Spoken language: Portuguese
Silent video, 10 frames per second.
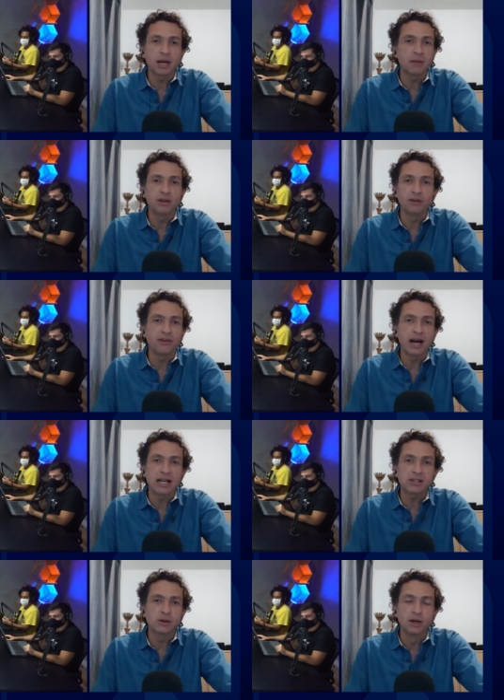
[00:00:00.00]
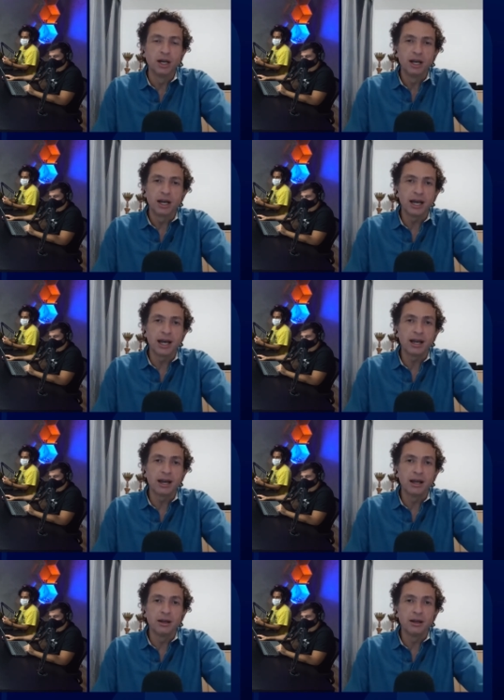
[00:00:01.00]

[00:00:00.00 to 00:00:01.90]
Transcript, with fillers: Para então mim, fala. o Vasco é,